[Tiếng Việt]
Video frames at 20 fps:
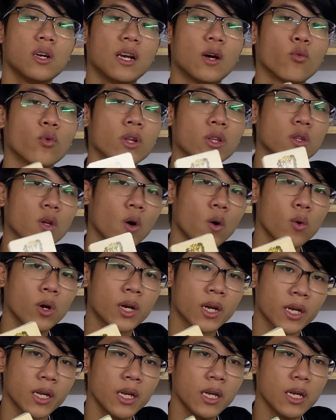là nguyên tố
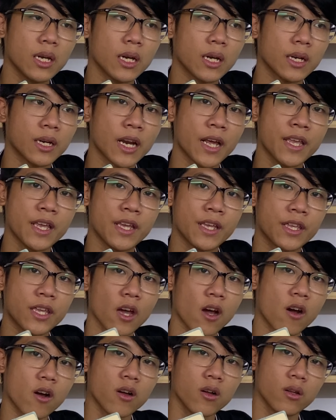khí, đại diện
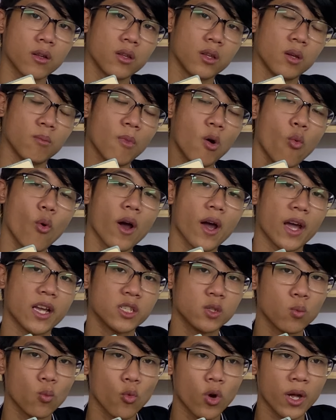cho những mối quan hệ
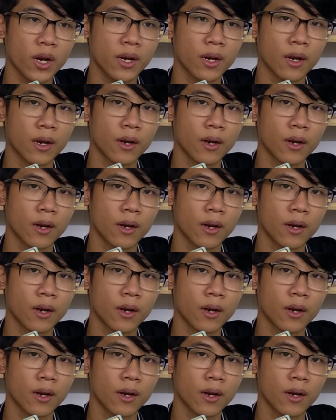xung quanh.